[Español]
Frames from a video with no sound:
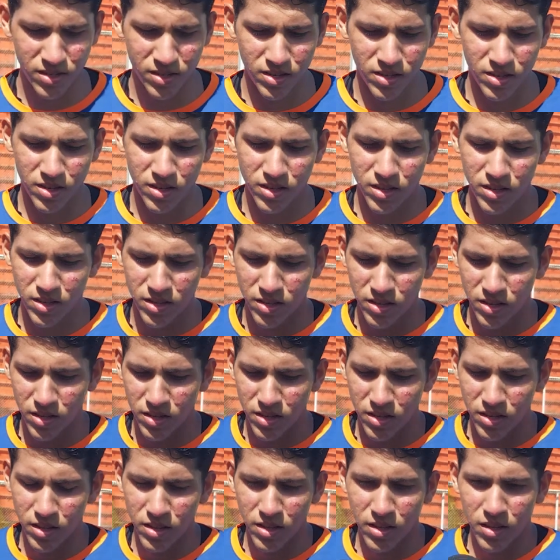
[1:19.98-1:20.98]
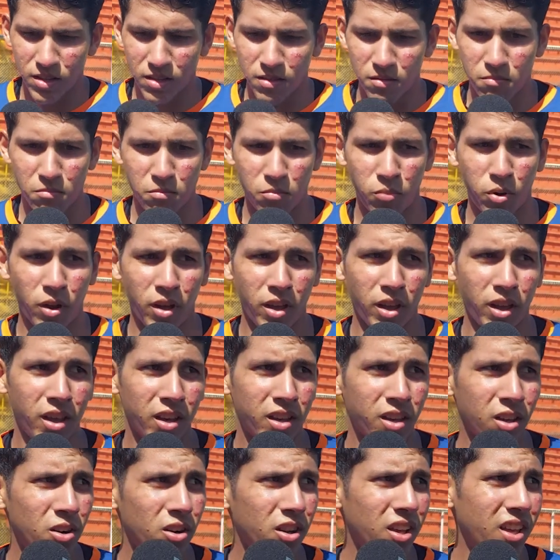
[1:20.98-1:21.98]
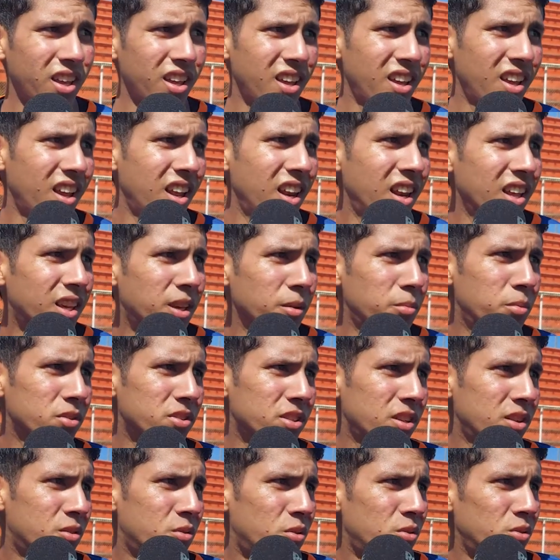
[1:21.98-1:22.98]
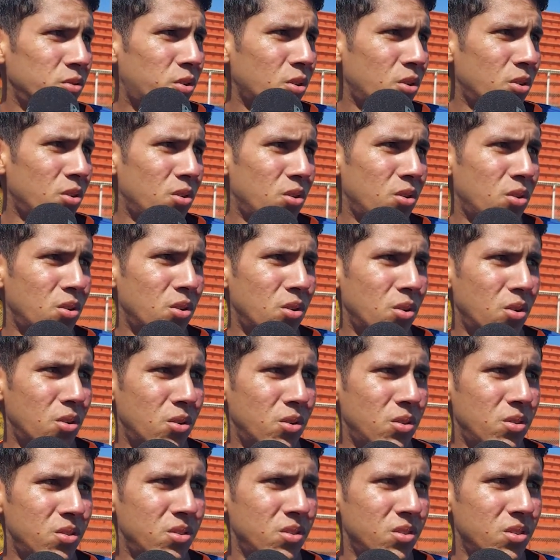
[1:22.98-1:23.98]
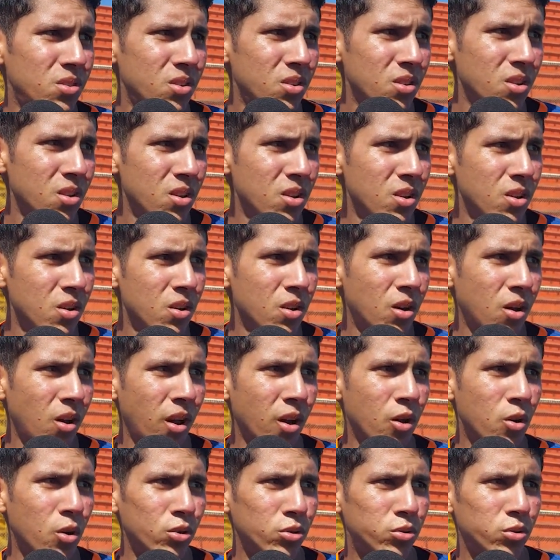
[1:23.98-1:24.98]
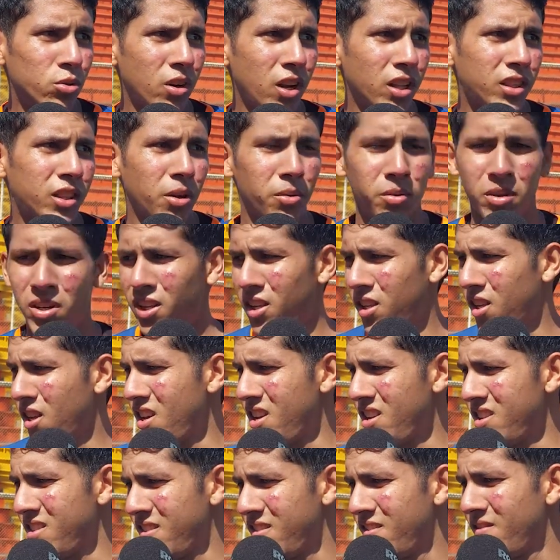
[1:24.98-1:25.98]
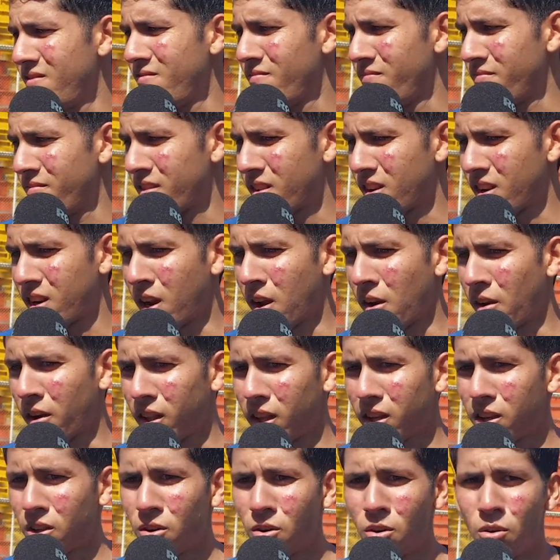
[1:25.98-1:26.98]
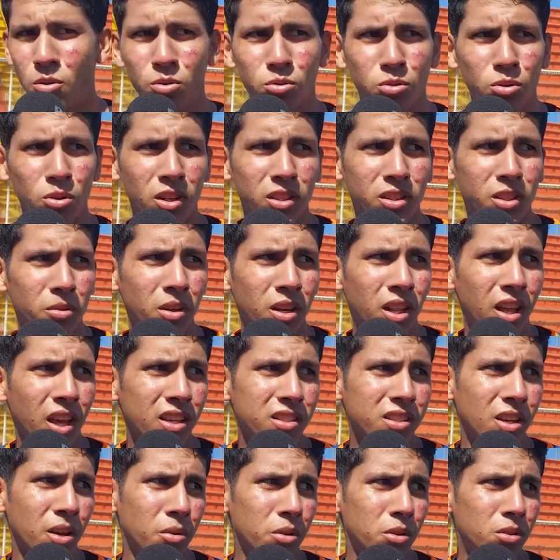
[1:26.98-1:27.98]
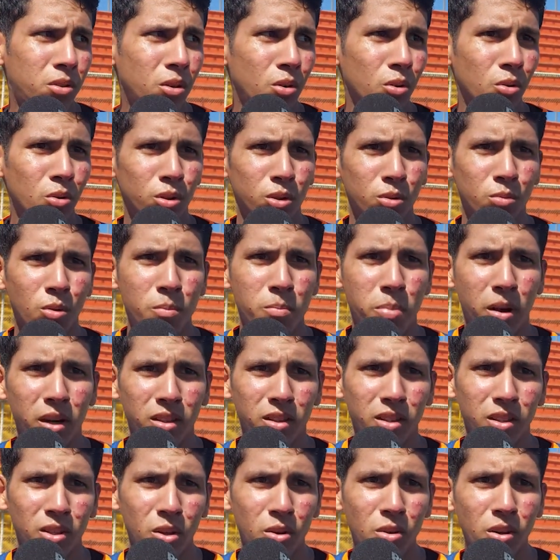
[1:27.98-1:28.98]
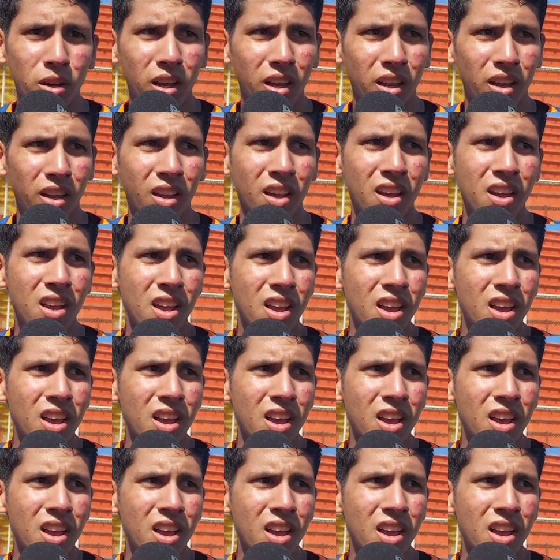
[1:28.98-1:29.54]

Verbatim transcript: lo que está sucediendo. Pues creo que el equipo se encontró, encontró una estabilidad. La verdad creo que encontró una estabilidad y se ha visto en los últimos partidos, aunque